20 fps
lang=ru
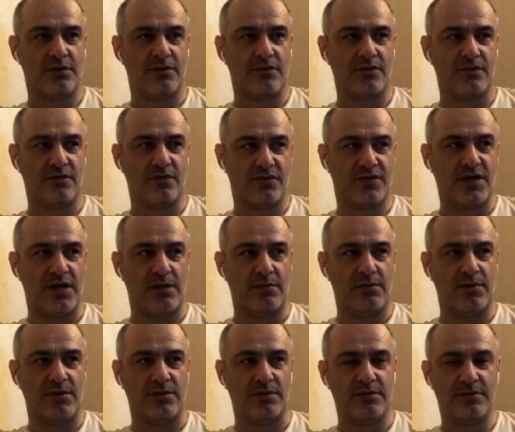Взял
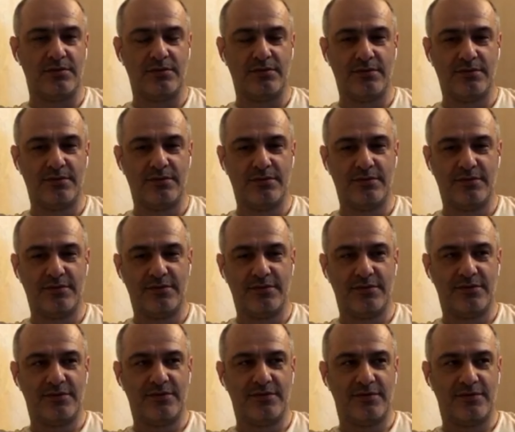бы.
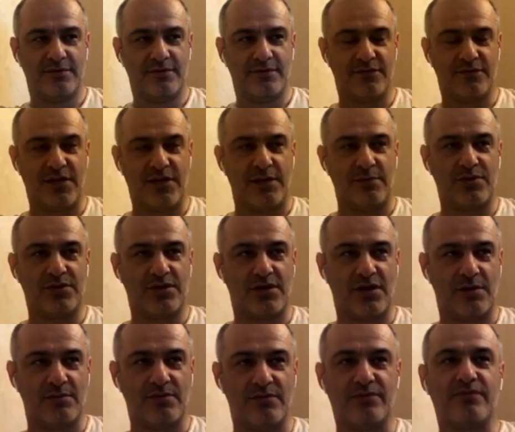Взял бы,
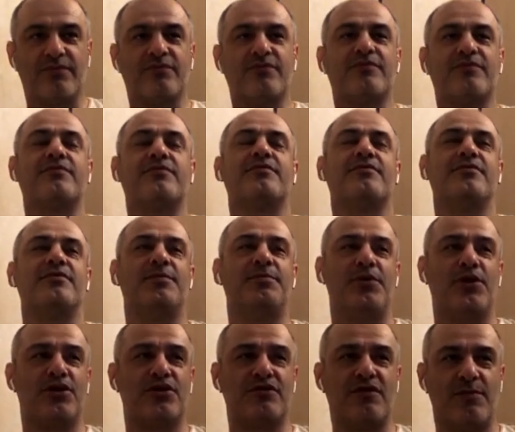сказал бы, и
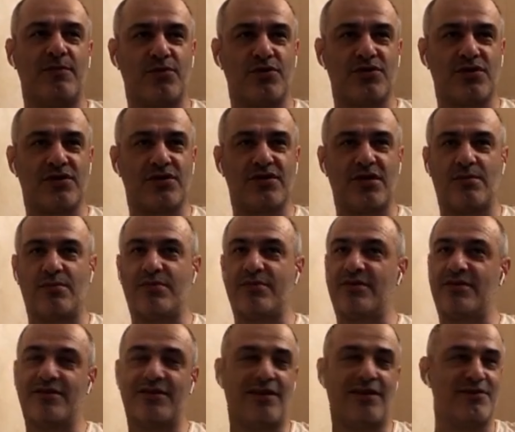первый же вопрос сказал бы,
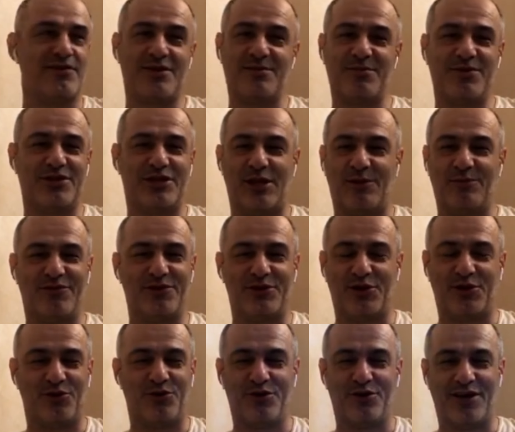на вашем месте я бы
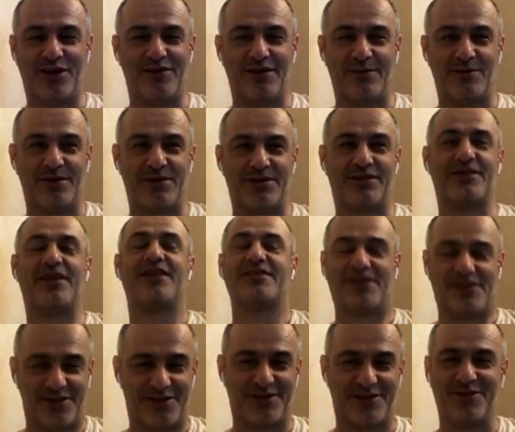интервью не давал бы. Я
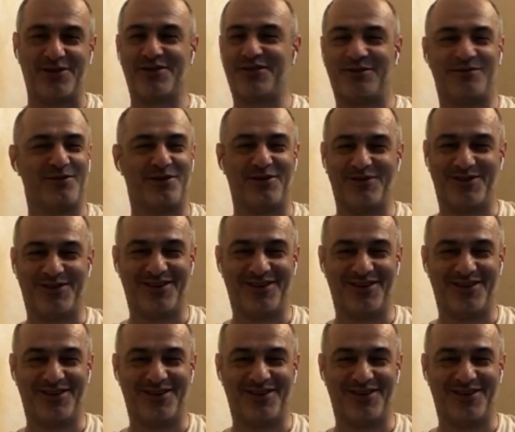согласился бы, и все.